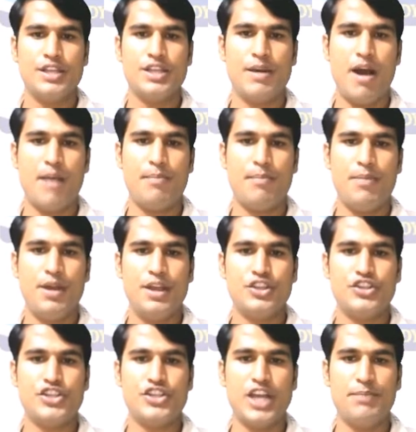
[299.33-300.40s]
जब आप
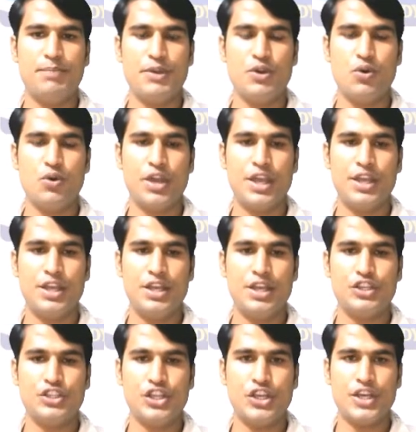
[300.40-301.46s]
जल पियोगे
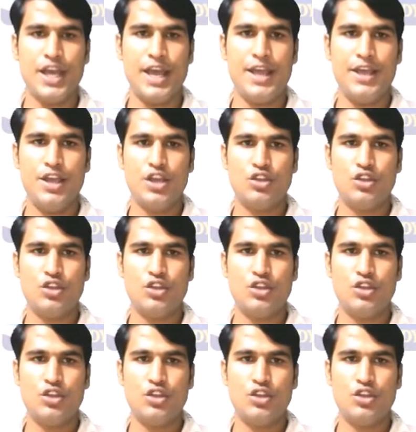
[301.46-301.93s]
ठीक है